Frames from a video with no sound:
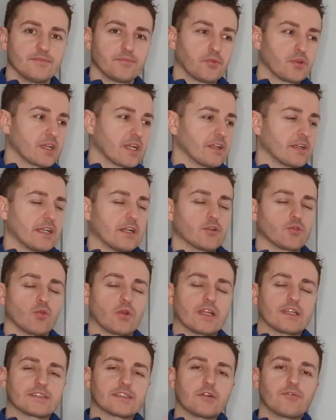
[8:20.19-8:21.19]
Pues que, claro, tú
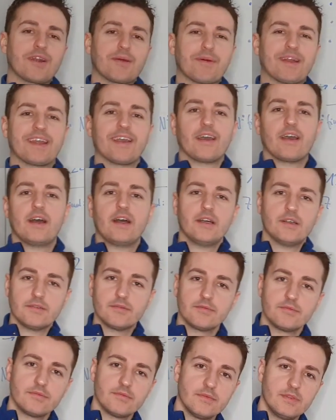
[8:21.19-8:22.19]
quieres tener una pareja
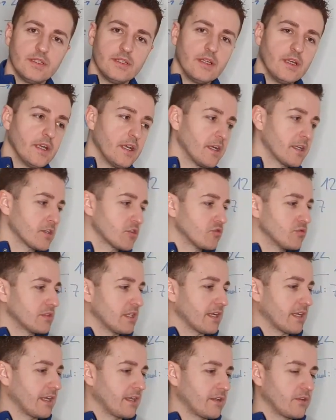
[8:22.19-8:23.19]
y
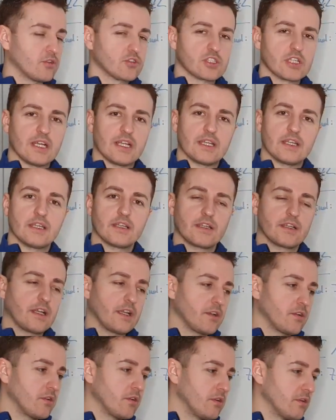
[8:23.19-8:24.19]
resulta que no sale,
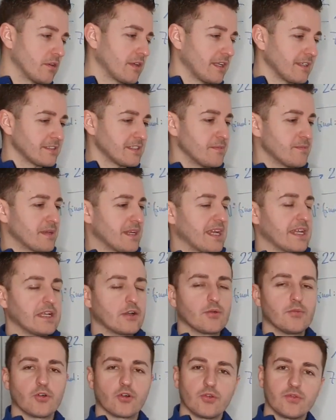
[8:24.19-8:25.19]
que no, que siempre hay
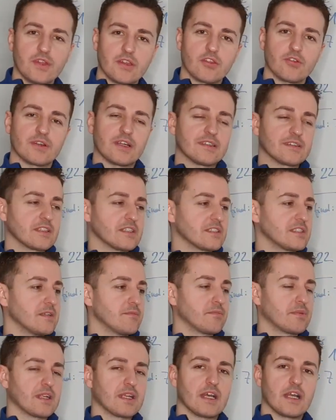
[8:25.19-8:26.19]
como condicionantes,
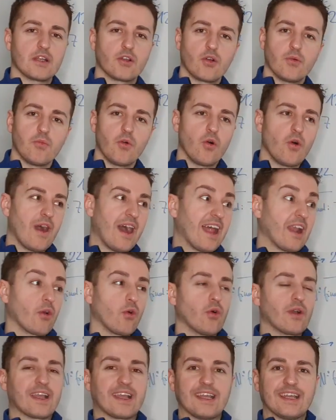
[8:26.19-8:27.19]
siempre hay como
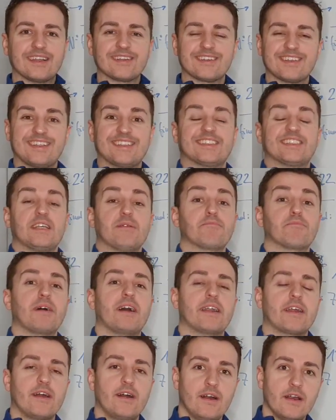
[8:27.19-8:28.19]
algo que te
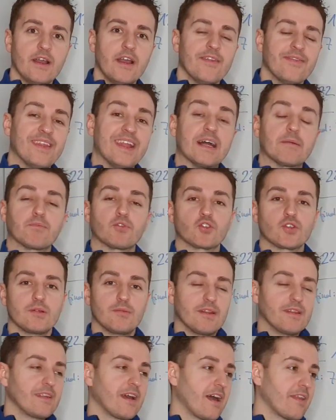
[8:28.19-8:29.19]
separa de la
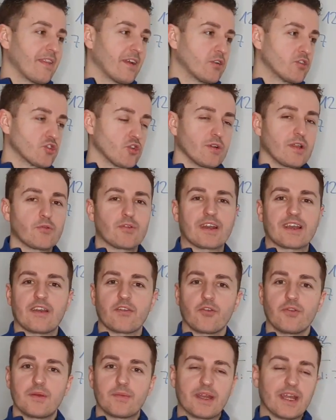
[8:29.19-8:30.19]
posibilidad de consolidar una
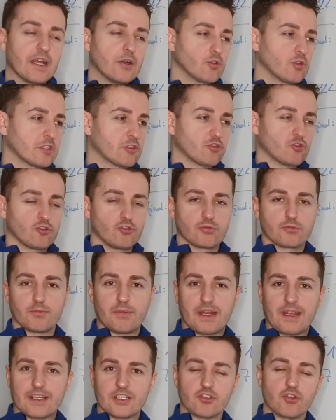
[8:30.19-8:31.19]
relación de pareja, o todas tus
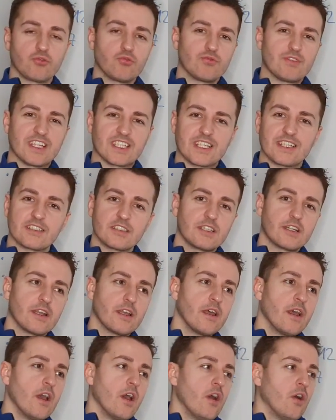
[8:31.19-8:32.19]
parejas son un
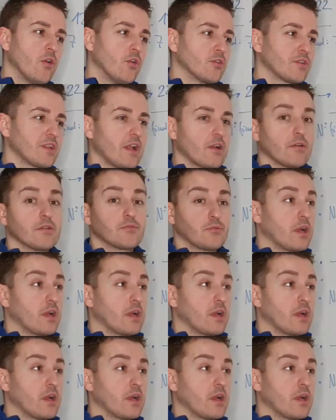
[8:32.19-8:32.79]
desastre, o tal.